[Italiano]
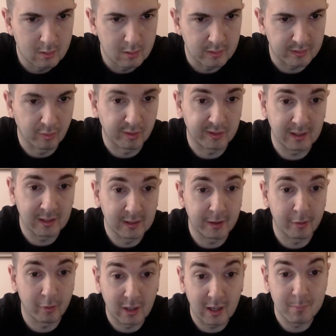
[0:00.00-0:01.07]
se
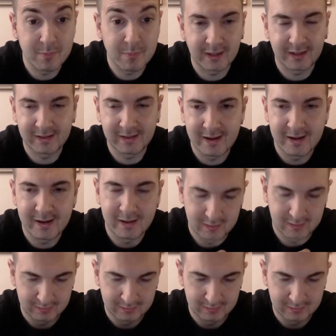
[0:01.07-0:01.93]
ostenterò la mia catena.